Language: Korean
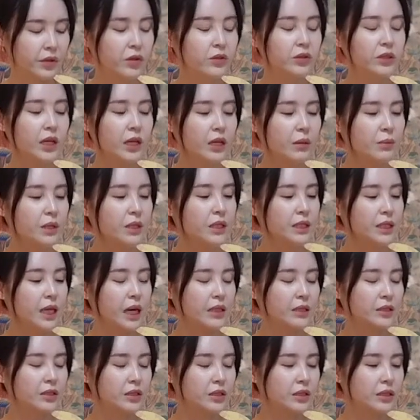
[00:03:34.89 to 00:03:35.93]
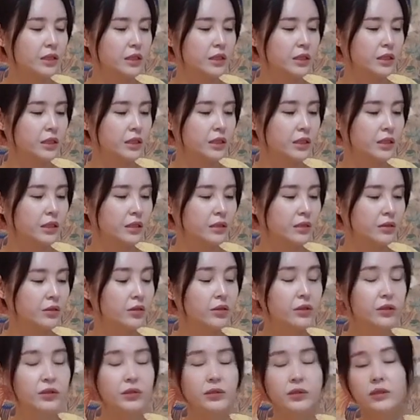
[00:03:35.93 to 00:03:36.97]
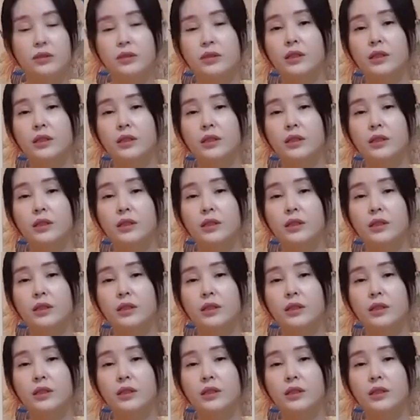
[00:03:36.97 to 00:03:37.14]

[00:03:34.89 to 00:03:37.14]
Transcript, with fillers: 어, 사람마다 다르지. 음. 어,